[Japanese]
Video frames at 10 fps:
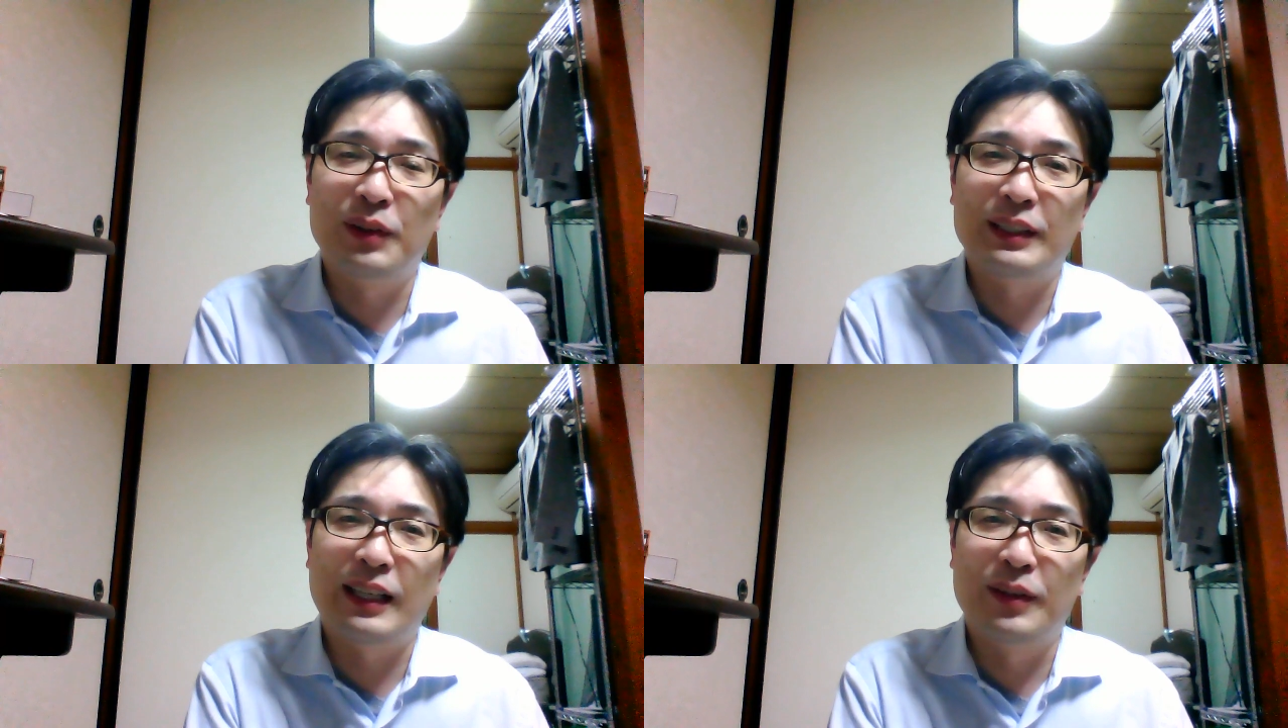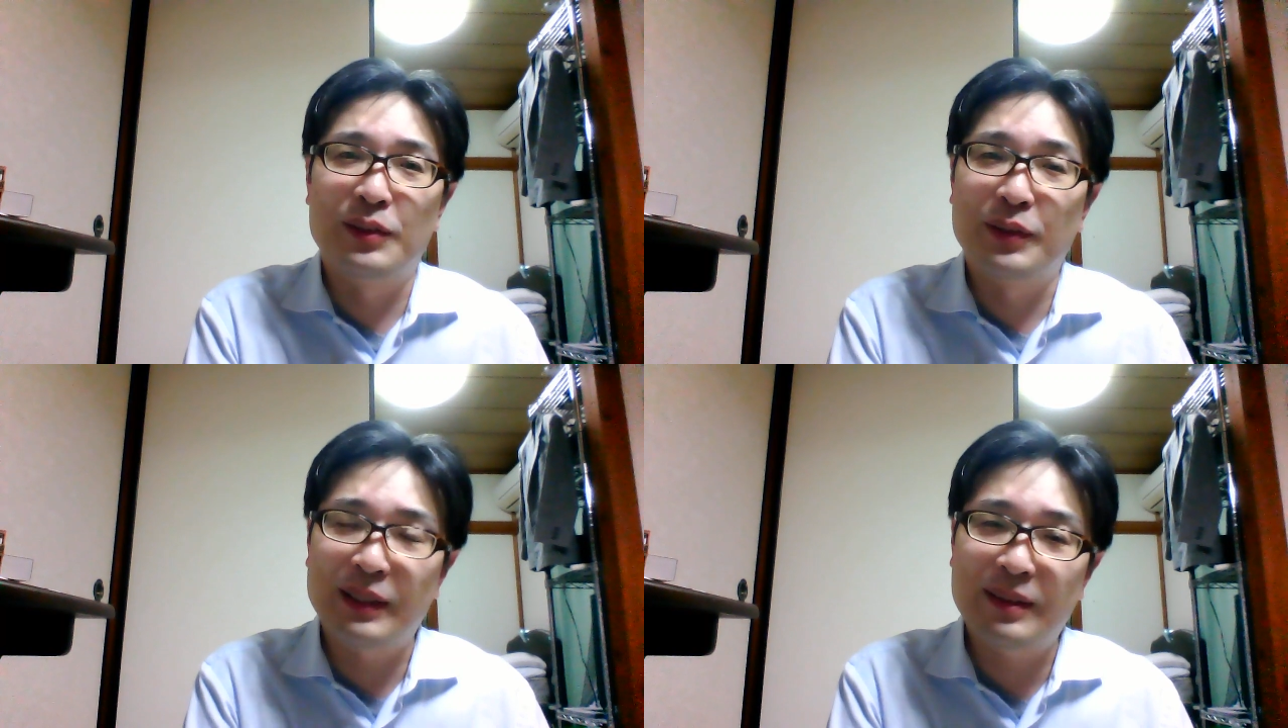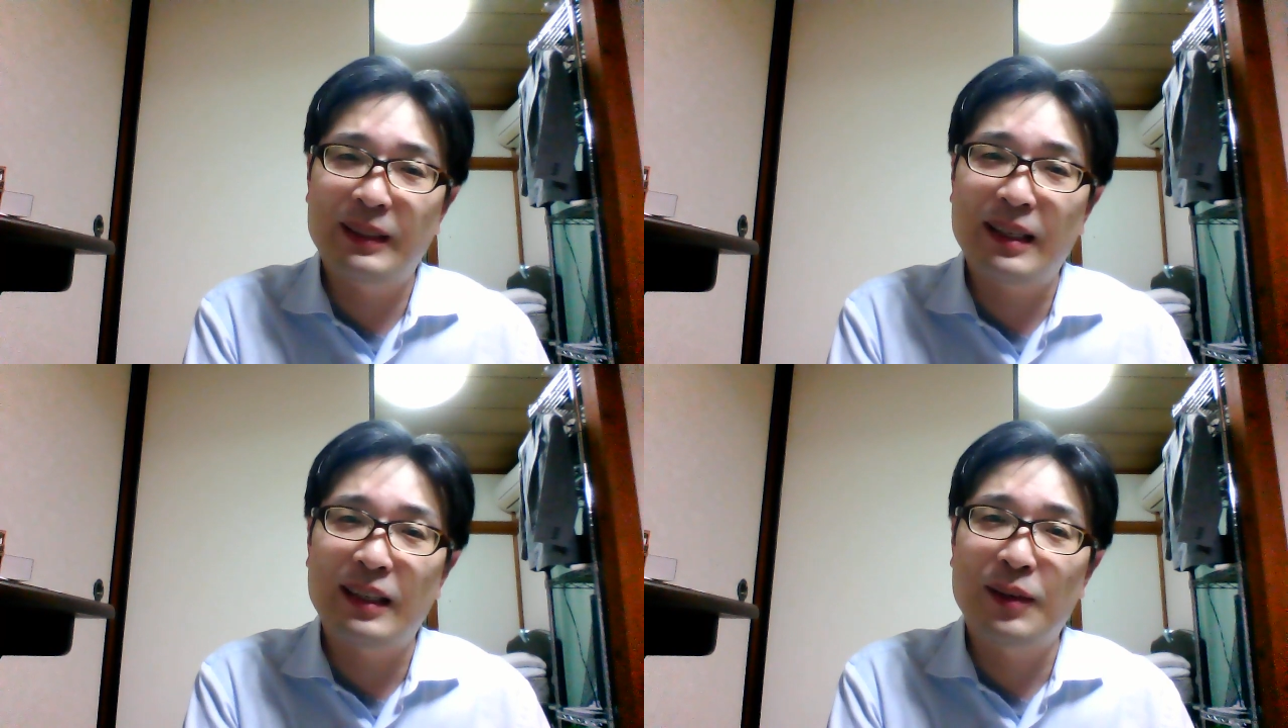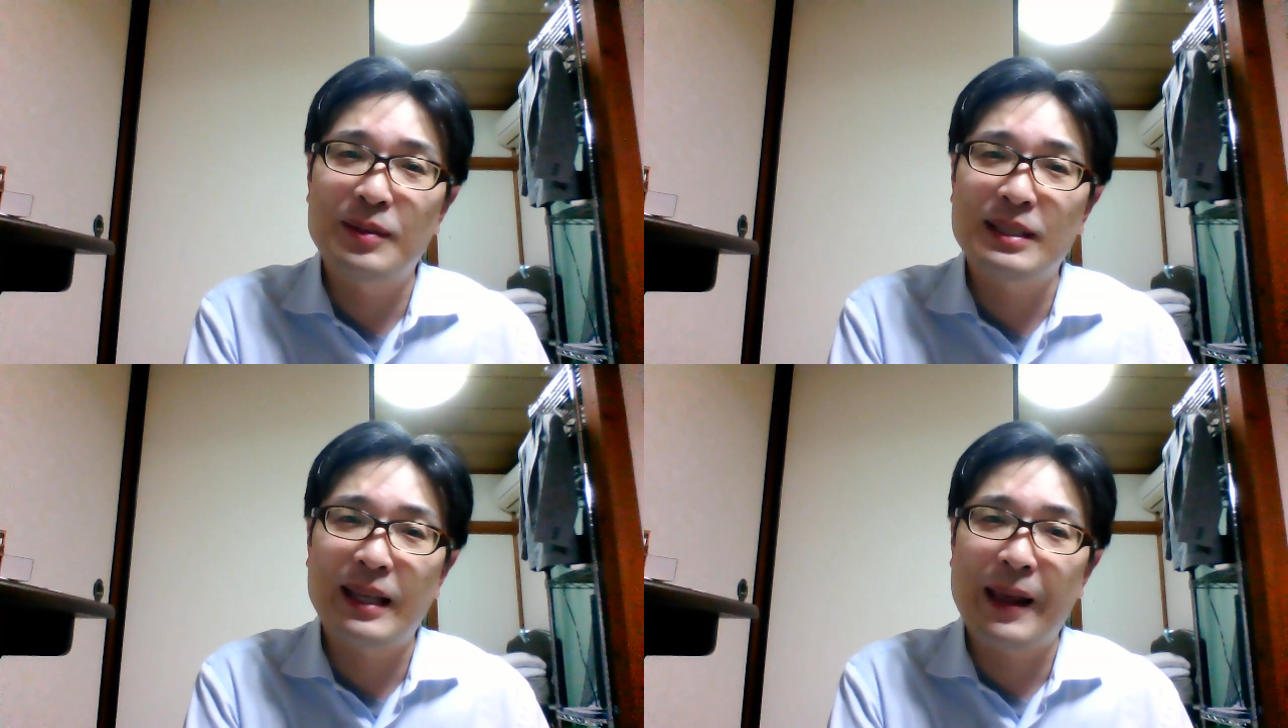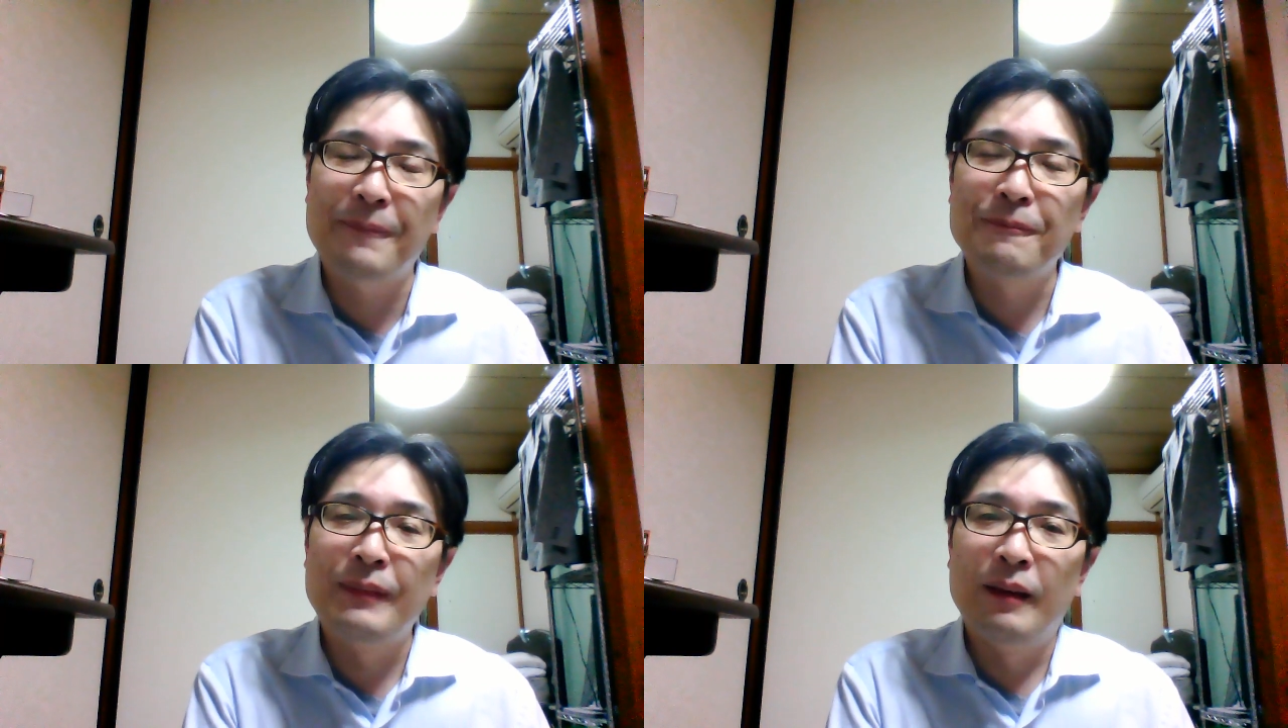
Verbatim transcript: の規定を直接に適用して、